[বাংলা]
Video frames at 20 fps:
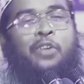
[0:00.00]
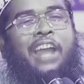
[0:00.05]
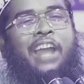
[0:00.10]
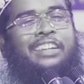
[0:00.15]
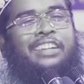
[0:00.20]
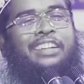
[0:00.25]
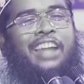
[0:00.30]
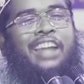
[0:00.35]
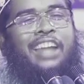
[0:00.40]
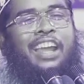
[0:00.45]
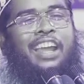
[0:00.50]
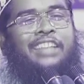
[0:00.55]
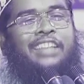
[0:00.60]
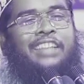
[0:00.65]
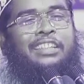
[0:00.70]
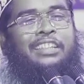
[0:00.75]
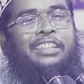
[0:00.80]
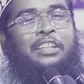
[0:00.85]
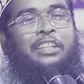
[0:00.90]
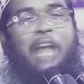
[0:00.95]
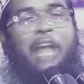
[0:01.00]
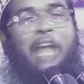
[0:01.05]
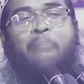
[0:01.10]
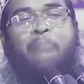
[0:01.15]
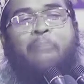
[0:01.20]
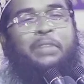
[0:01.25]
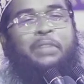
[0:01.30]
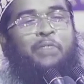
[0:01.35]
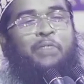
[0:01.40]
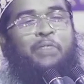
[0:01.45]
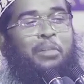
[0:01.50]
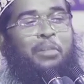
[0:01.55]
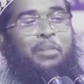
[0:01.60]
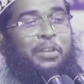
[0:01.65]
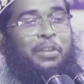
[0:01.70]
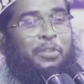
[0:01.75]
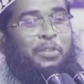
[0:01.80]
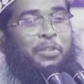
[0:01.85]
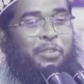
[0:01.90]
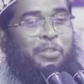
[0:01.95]
কোরআন নাই আপনি
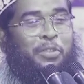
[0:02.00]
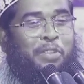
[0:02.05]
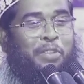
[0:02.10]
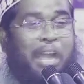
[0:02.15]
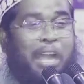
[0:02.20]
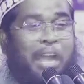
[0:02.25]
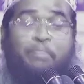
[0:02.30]
বলবেন হুজুর